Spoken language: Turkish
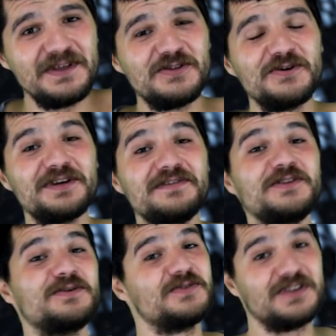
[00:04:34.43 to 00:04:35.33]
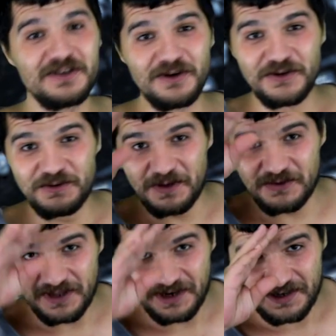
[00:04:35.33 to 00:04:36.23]
Bir sonraki videomuzda görüşmek
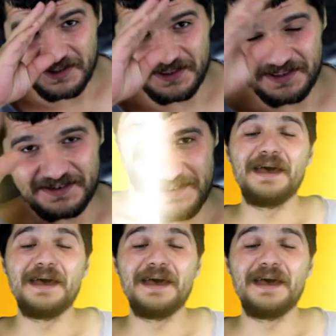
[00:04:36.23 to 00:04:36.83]
üzere arkadaşlar.